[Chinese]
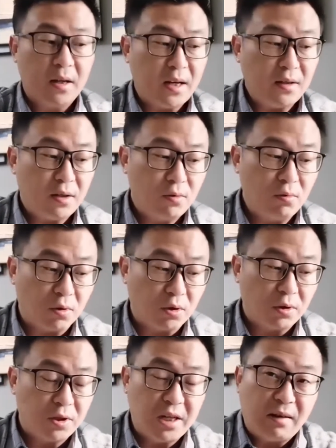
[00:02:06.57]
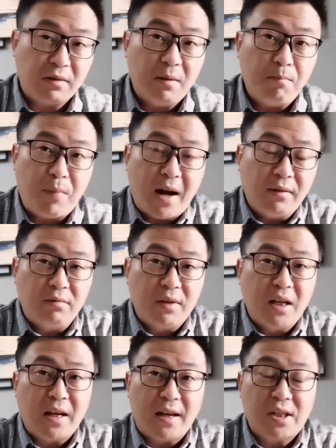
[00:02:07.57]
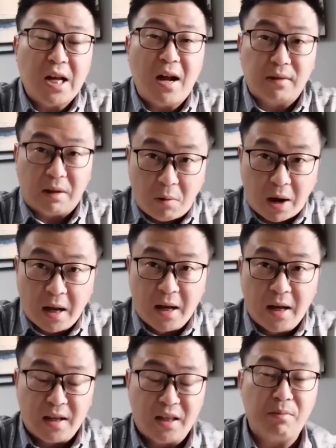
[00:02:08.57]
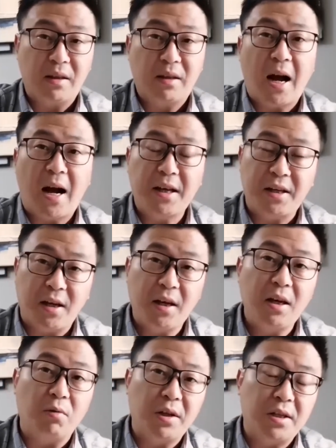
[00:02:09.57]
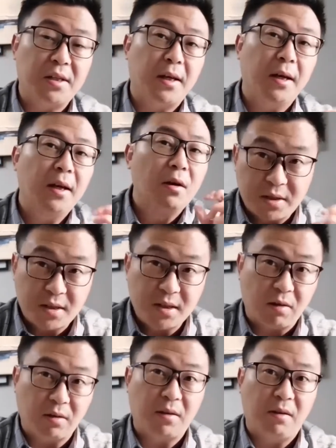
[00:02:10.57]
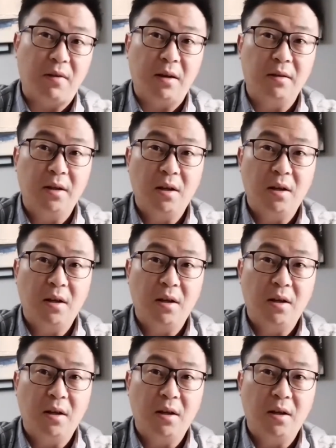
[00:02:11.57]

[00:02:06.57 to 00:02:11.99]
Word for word: 但是如果说降低八度音来唱的话，那么它也有一些思考的地方。